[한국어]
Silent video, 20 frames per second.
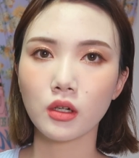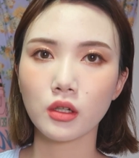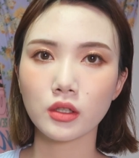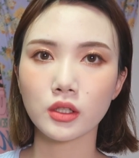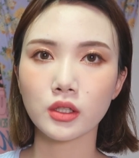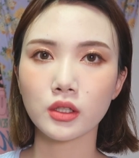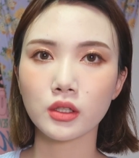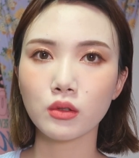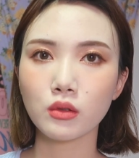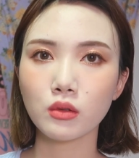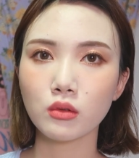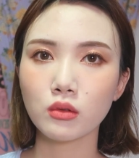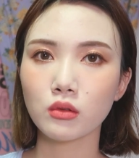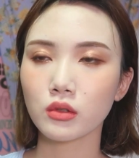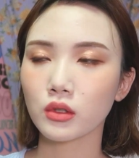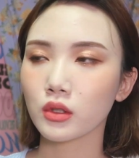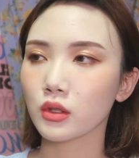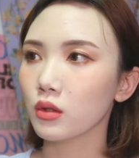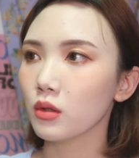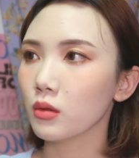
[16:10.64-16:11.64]

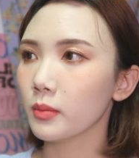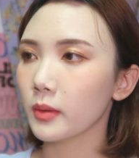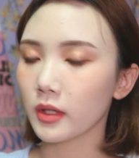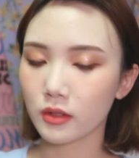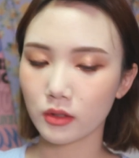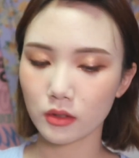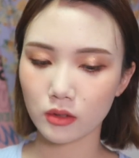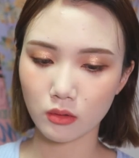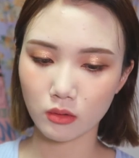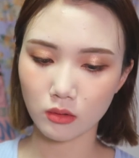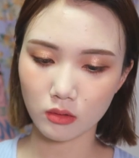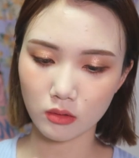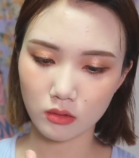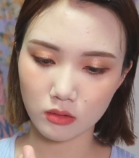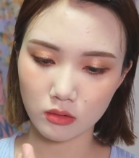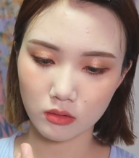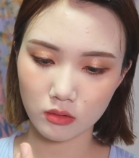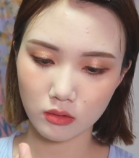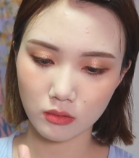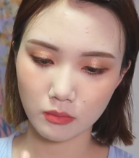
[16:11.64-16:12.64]
이거 이거
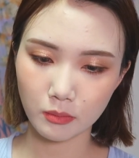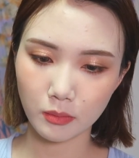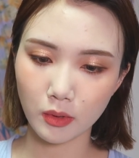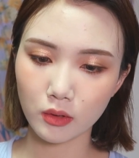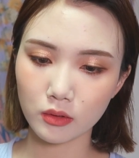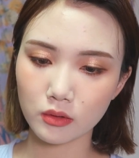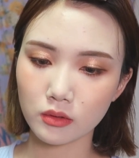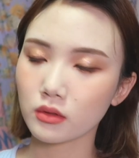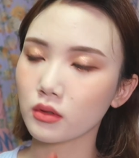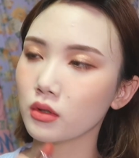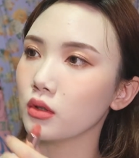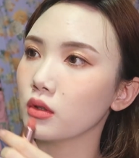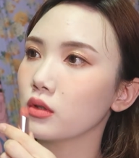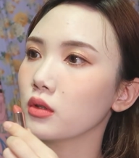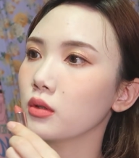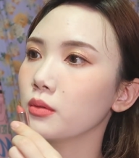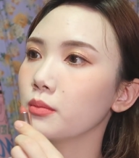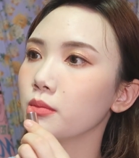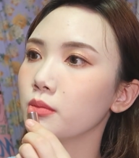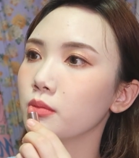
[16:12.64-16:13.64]
바를걸
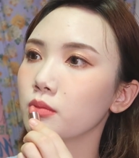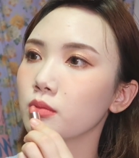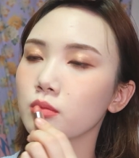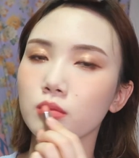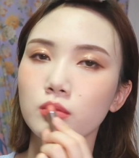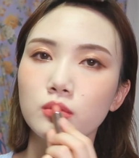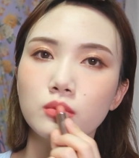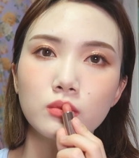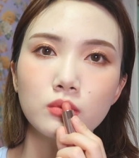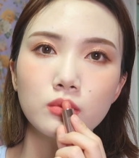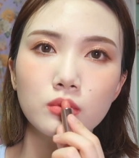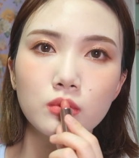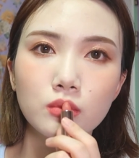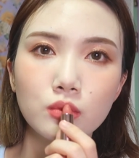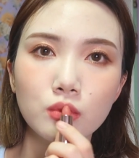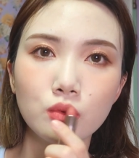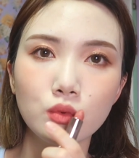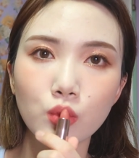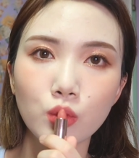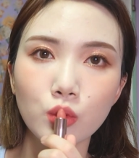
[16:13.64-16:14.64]
버터럼
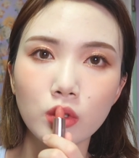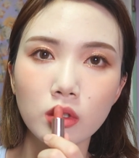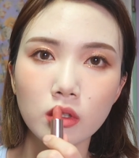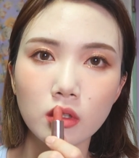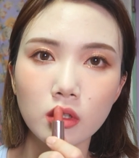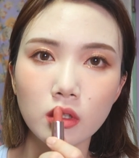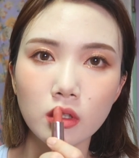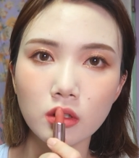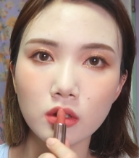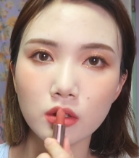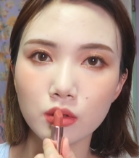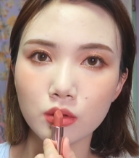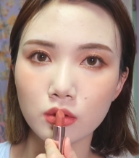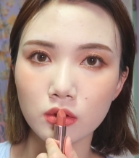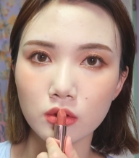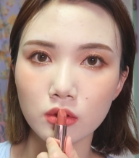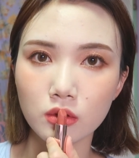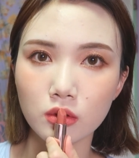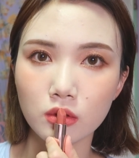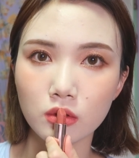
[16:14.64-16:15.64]
요게 딱이죠
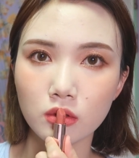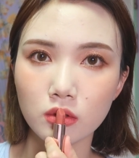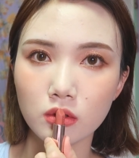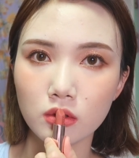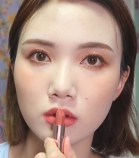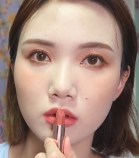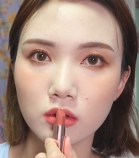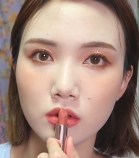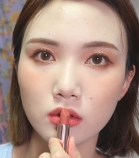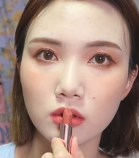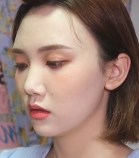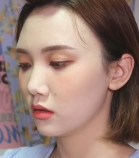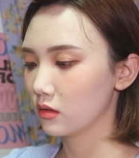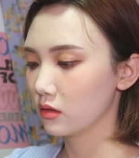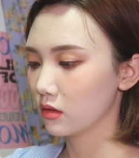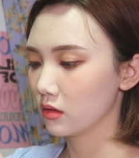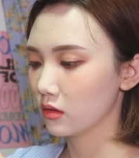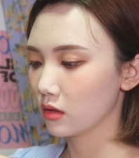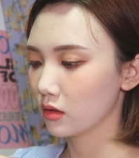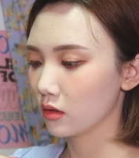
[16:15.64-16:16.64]
그쵸?
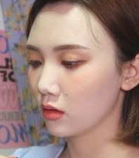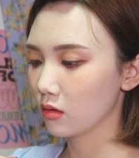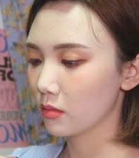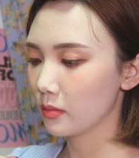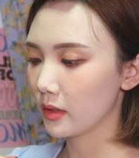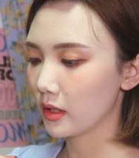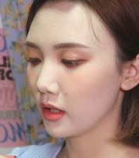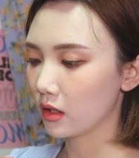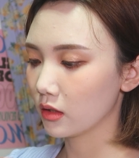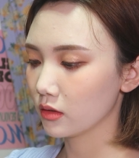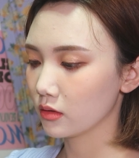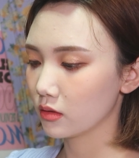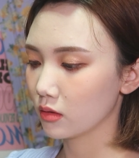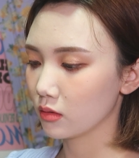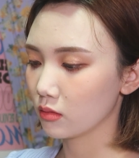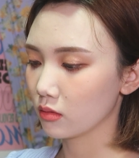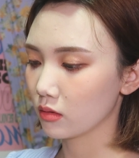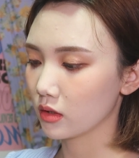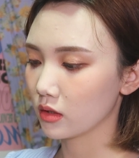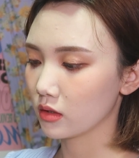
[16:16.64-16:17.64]
이거
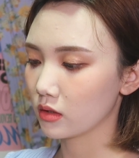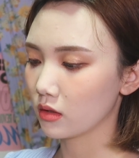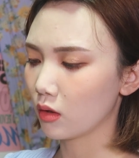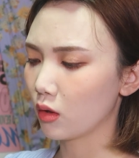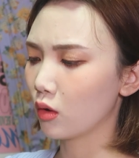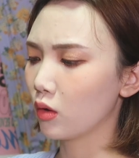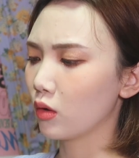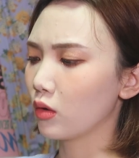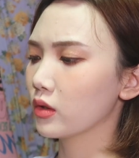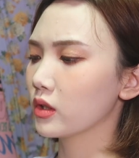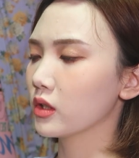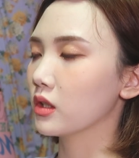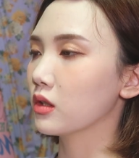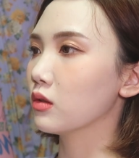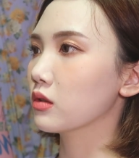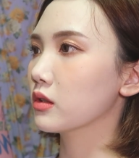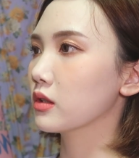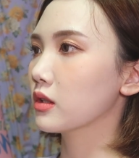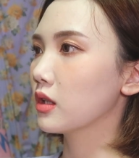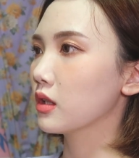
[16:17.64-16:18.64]
발랐어도 괜찮.. 어,
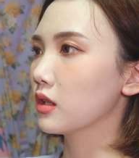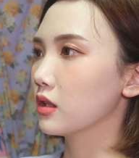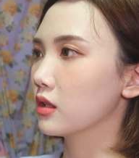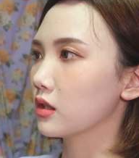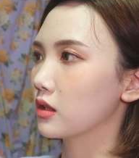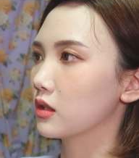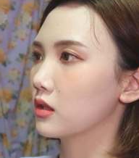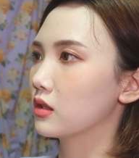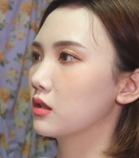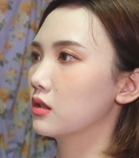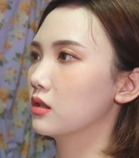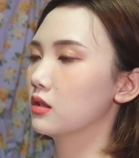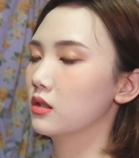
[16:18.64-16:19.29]
이거 딱이다